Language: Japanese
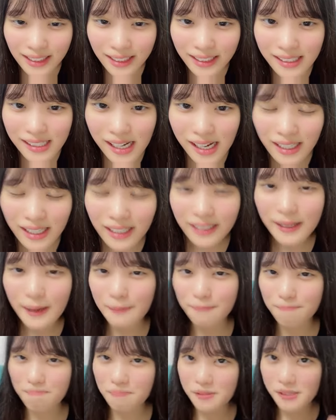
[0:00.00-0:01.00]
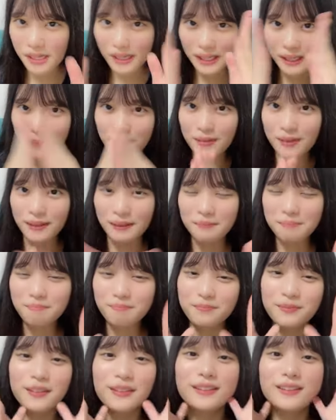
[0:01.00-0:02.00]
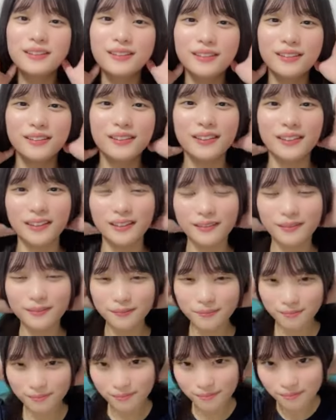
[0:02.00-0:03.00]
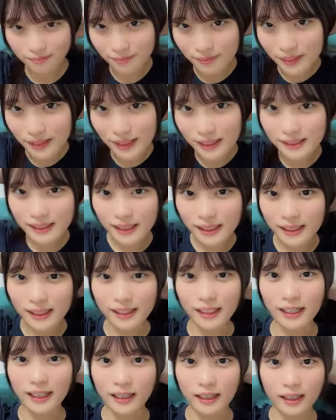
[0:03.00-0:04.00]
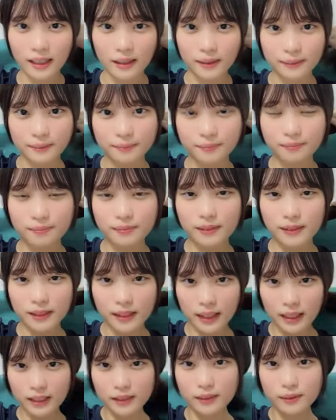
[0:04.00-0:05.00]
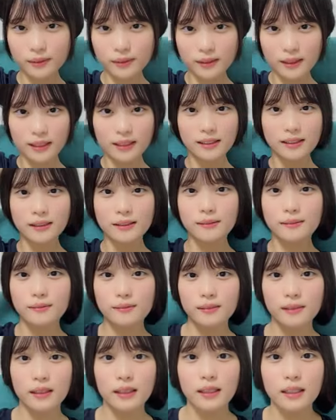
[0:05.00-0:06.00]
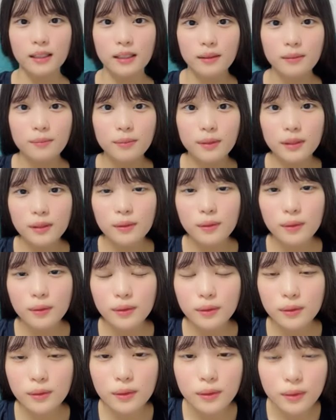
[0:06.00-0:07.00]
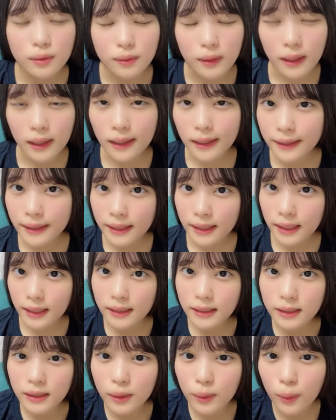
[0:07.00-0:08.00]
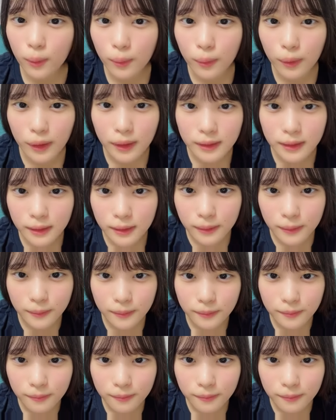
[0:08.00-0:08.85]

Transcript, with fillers: 関ヶ原で境目なのえすごい関ヶ原完食ですブルドッグソースは東日本らしい